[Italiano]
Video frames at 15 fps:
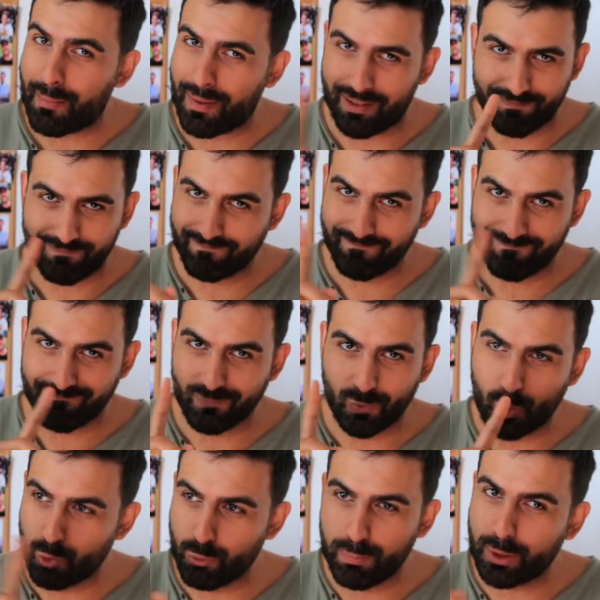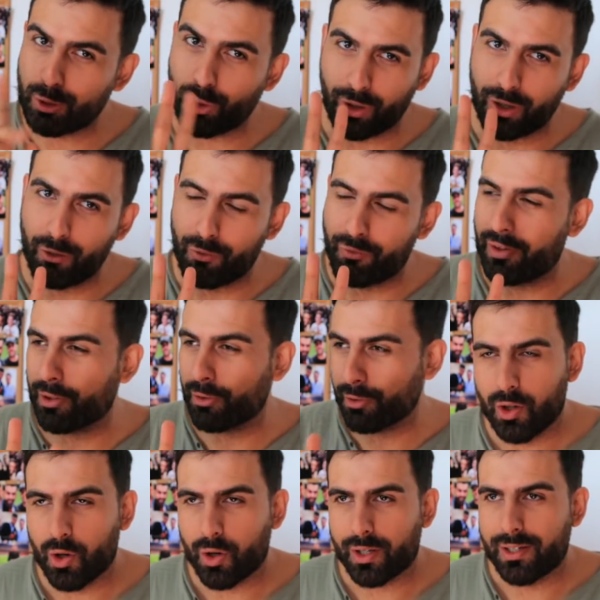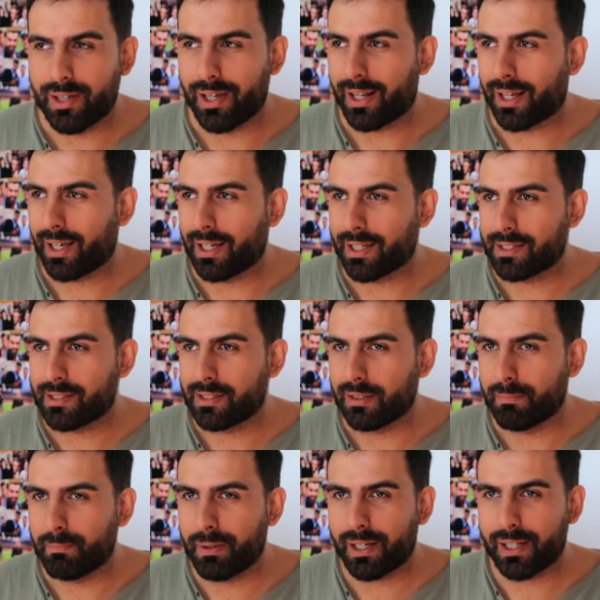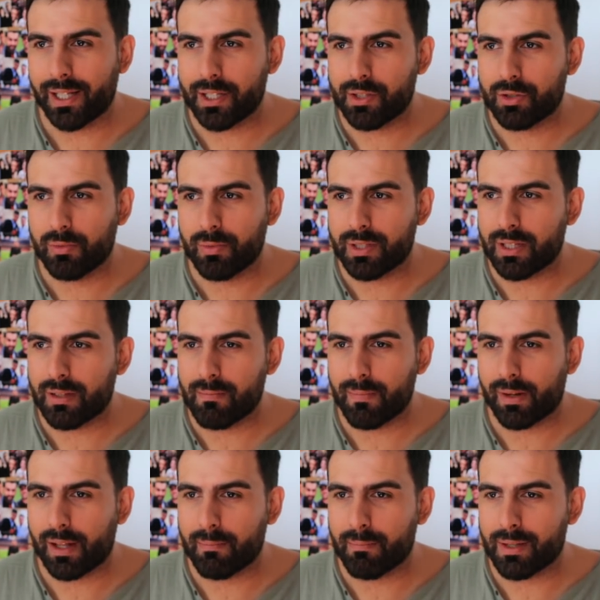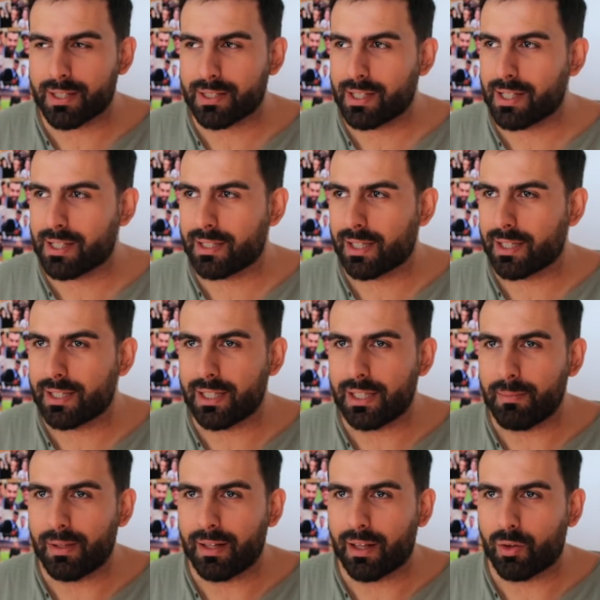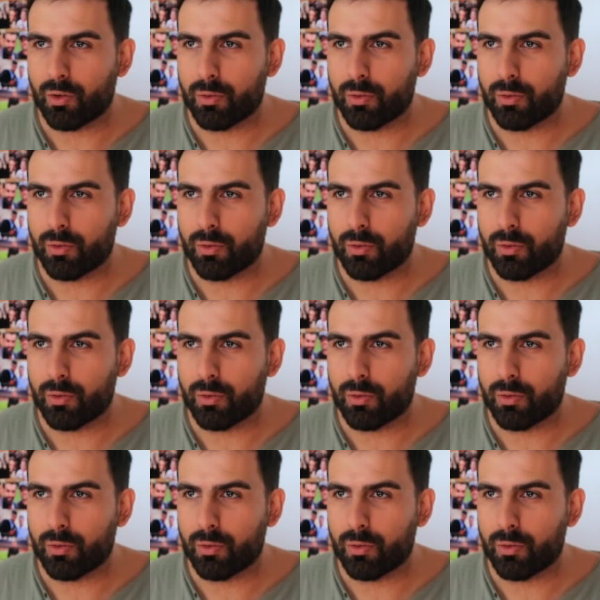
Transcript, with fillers: ma dubito che lo farò ok ragazzi per adesso mi sembra abbastanza simile